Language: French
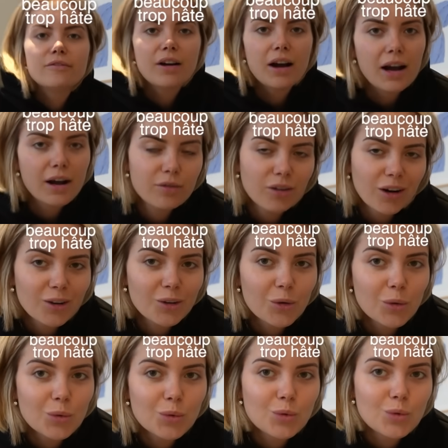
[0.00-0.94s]
va avoir
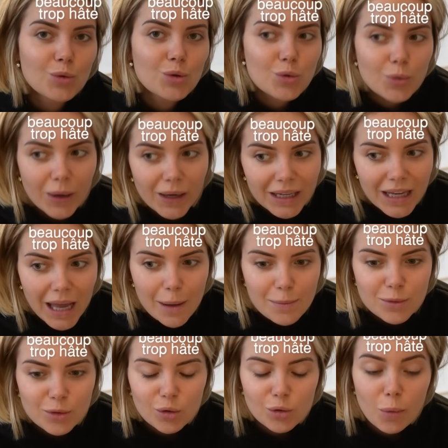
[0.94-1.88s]
lieu une soirée
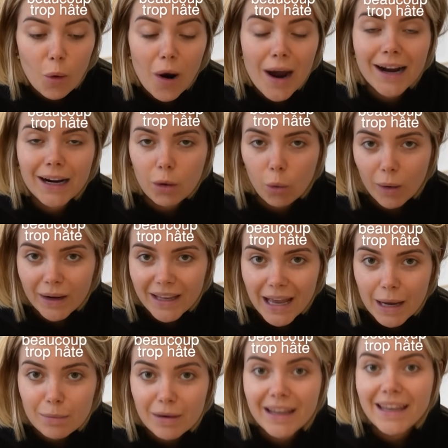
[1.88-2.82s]
absolument
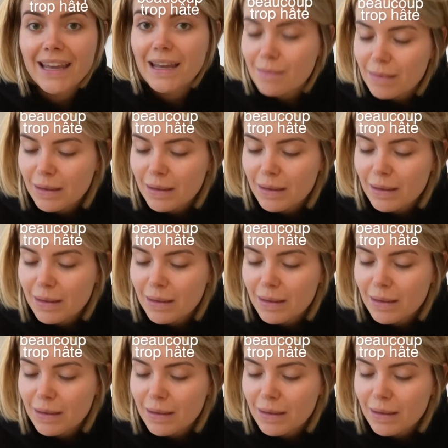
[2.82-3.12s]
incroyable et